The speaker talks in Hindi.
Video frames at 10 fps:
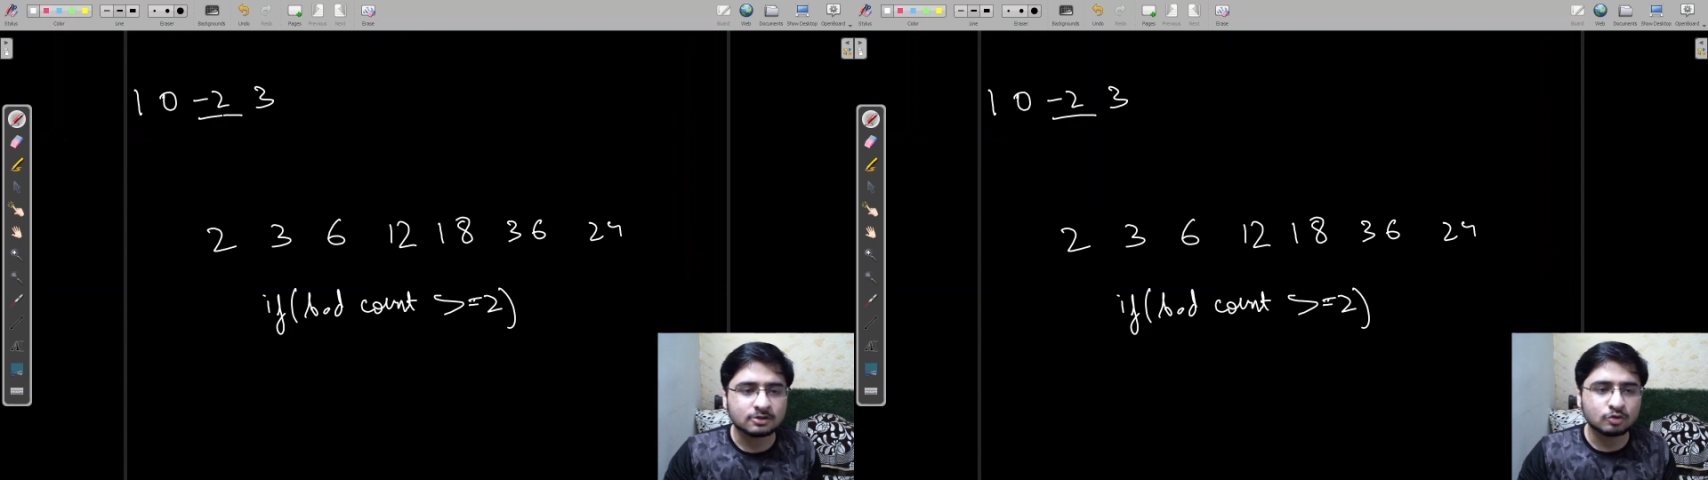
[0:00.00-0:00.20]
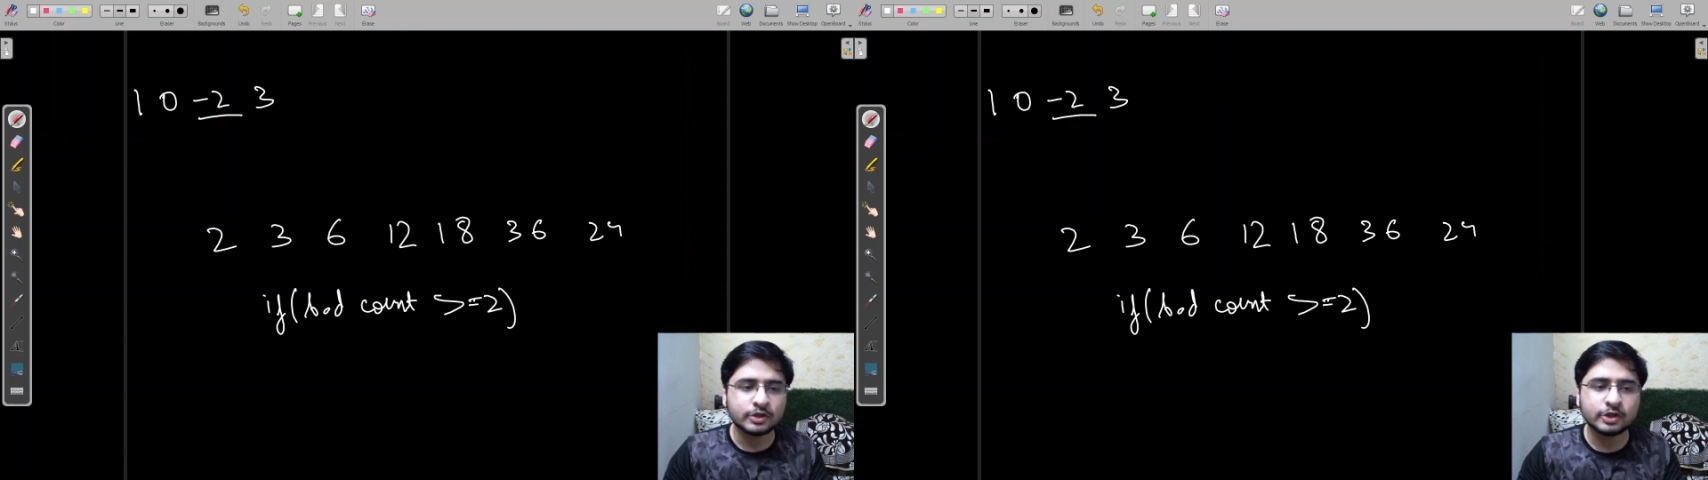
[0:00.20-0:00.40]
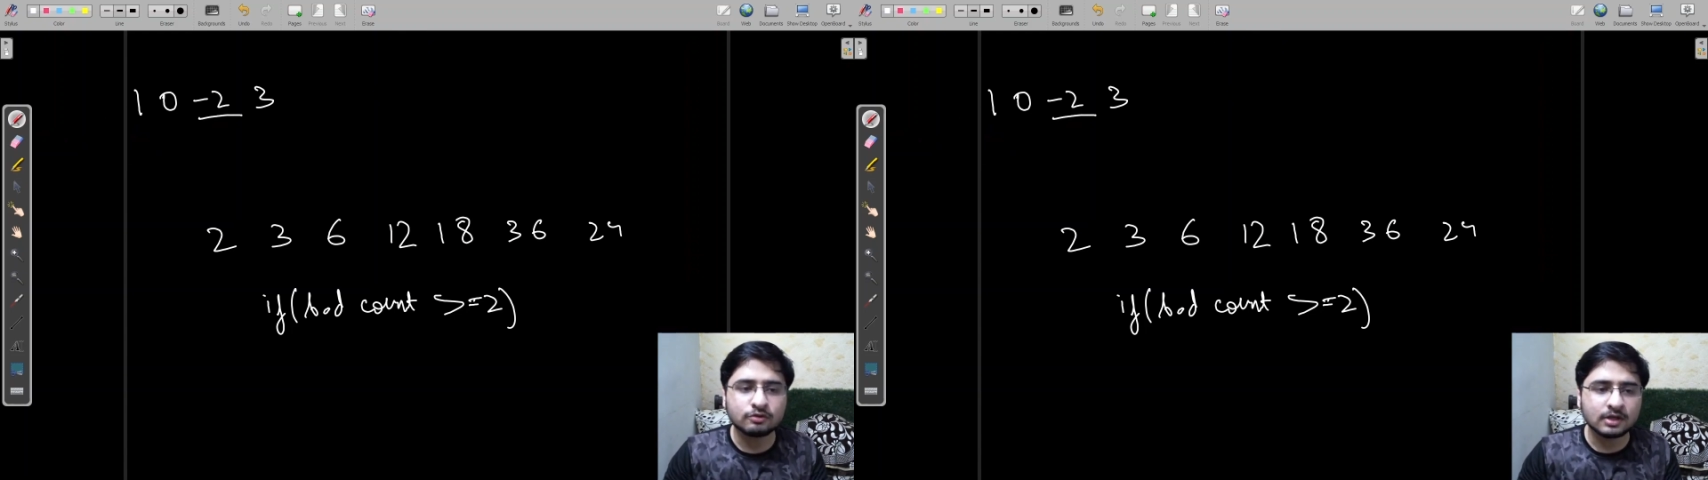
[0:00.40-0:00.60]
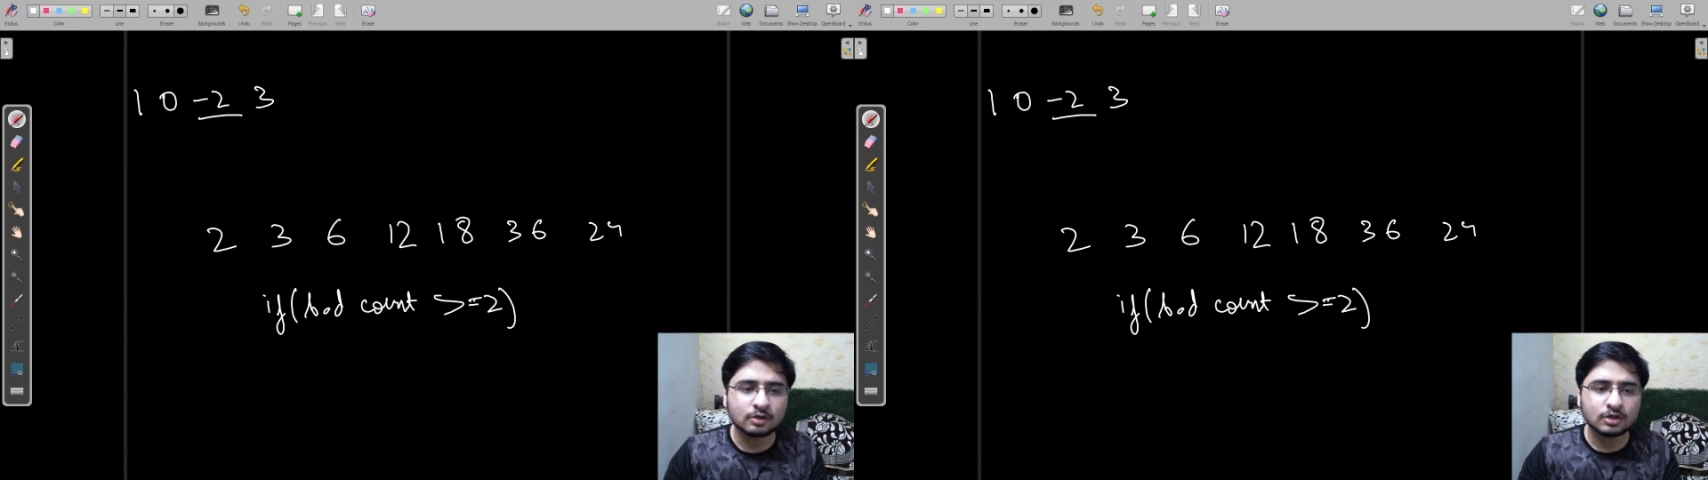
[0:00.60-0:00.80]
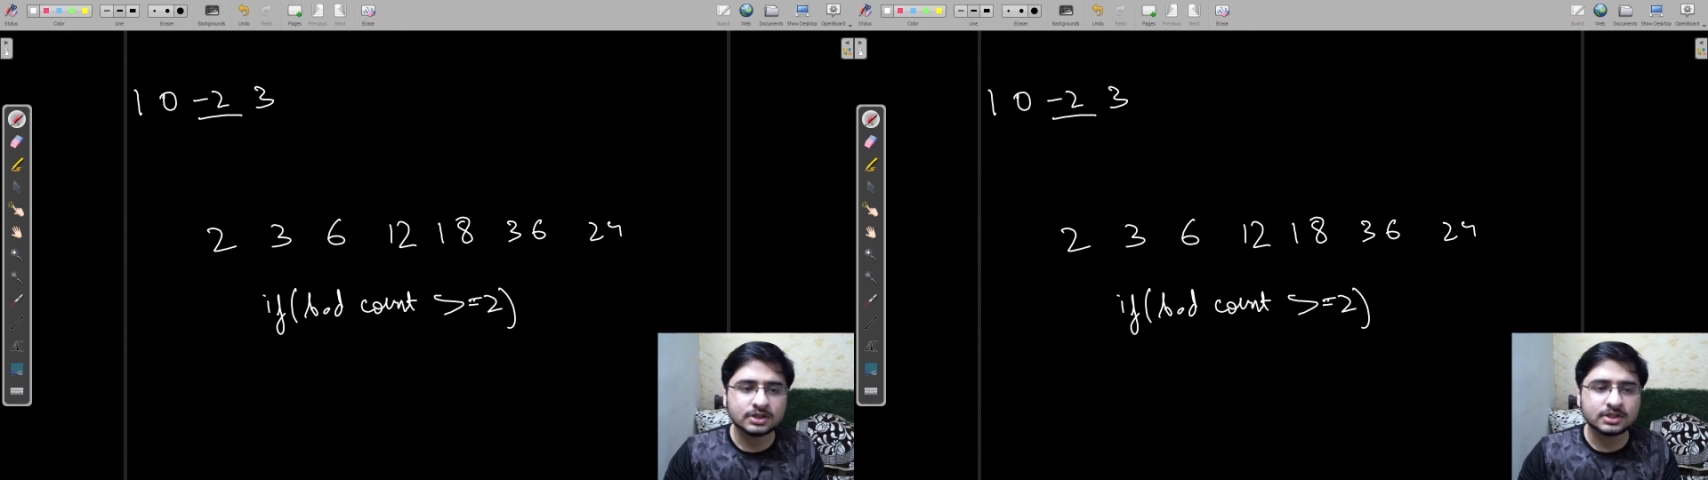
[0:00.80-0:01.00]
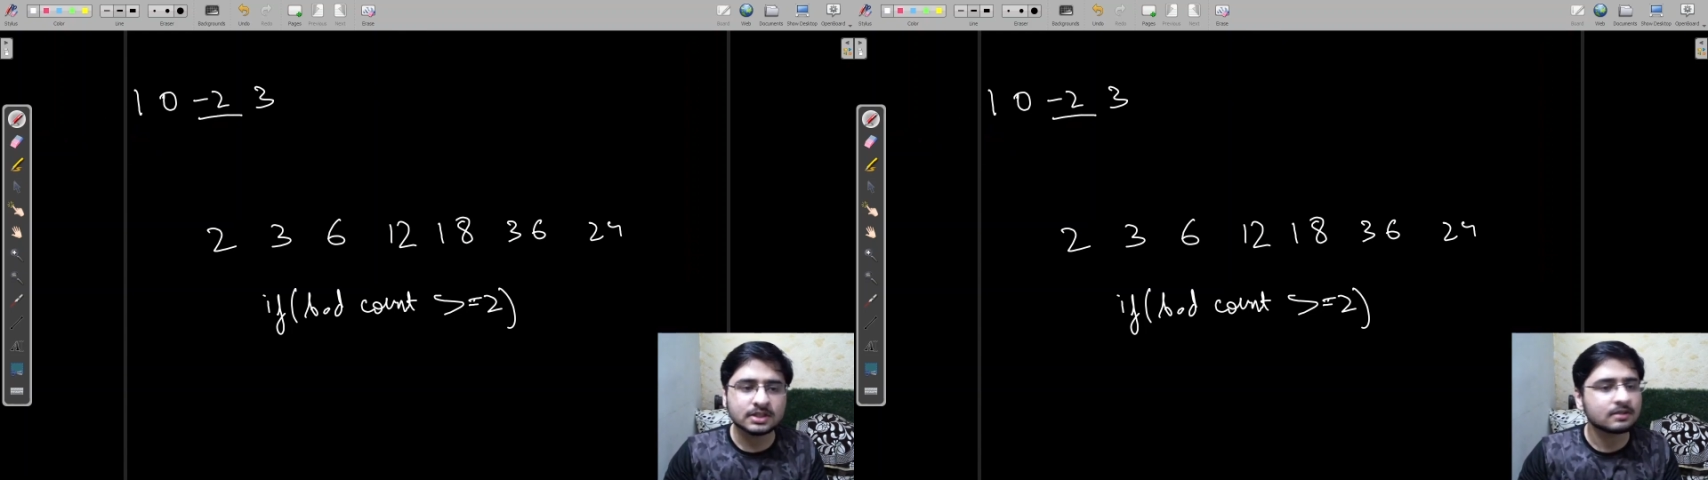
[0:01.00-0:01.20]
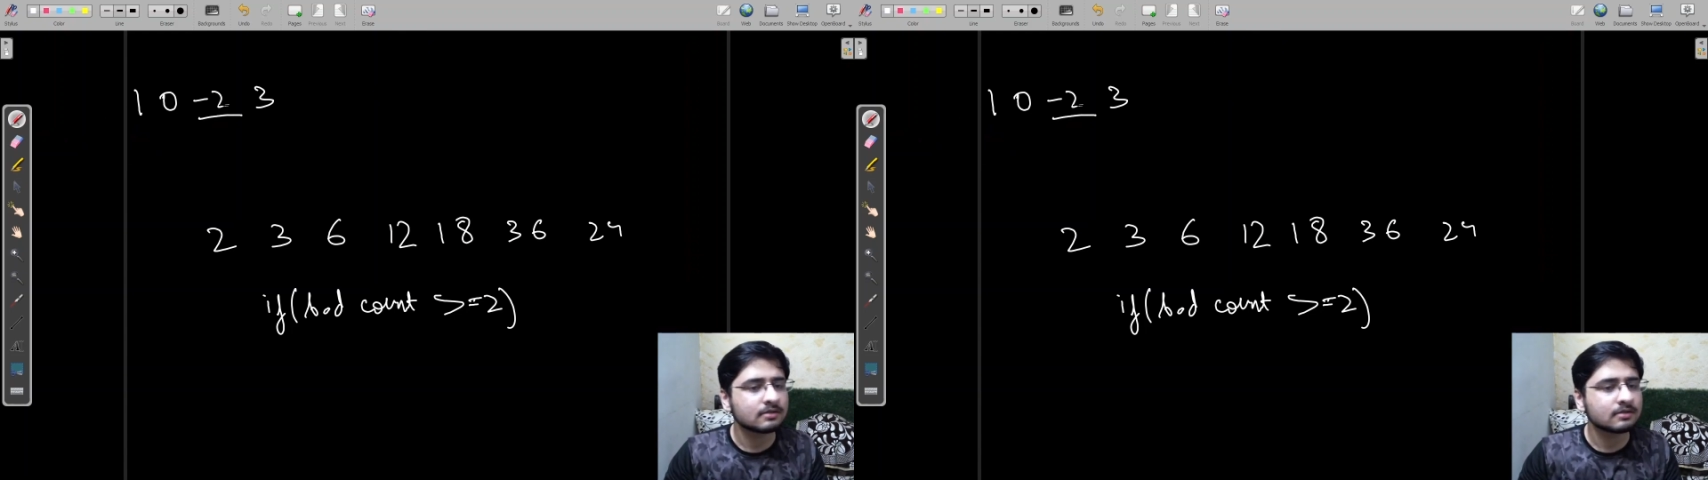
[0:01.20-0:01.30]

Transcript: टू इंटू वन होना चाहिए